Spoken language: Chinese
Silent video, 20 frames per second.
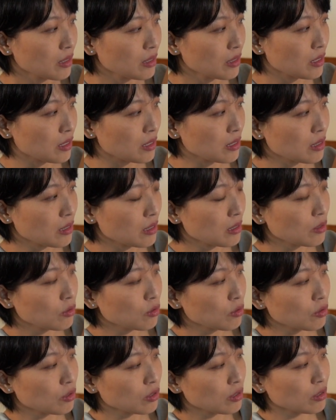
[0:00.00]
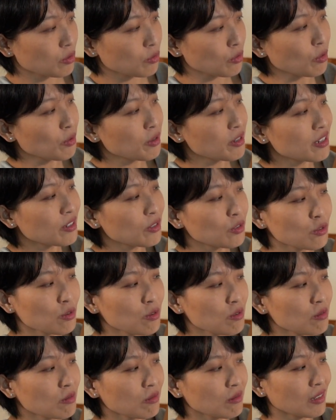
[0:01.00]
其次就是学会认
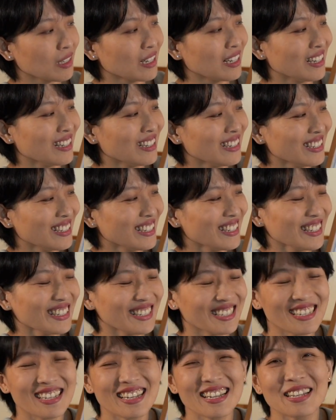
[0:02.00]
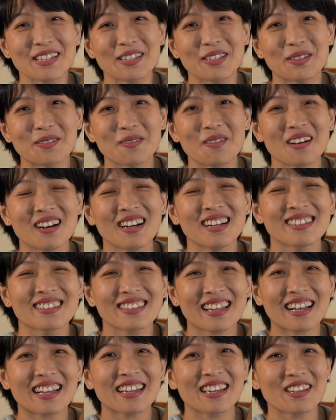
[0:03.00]
钟，希望
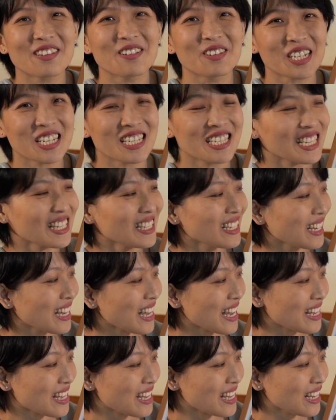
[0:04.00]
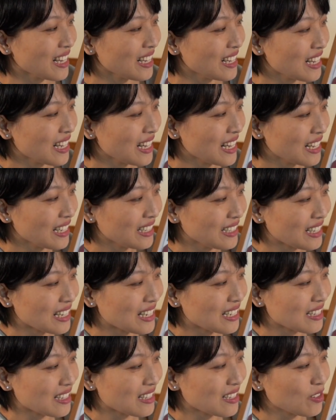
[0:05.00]
他可以有时间的概念。
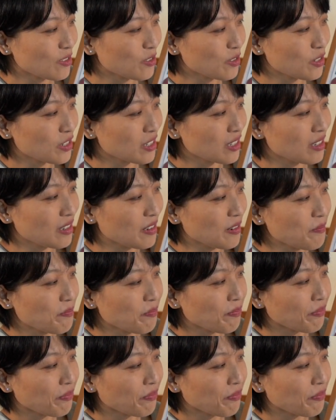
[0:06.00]
再次就是